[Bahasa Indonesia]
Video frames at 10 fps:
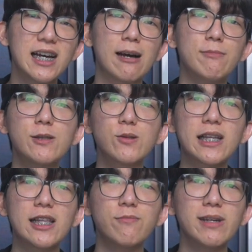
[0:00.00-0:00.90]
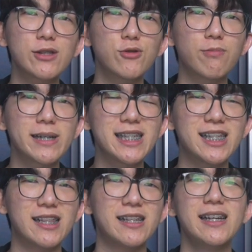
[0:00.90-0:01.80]
habis itu stadiumnya cukup
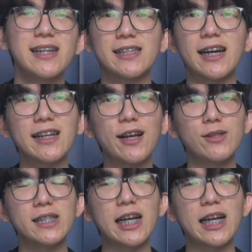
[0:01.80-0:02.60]
kecil. Sedangkan kalau di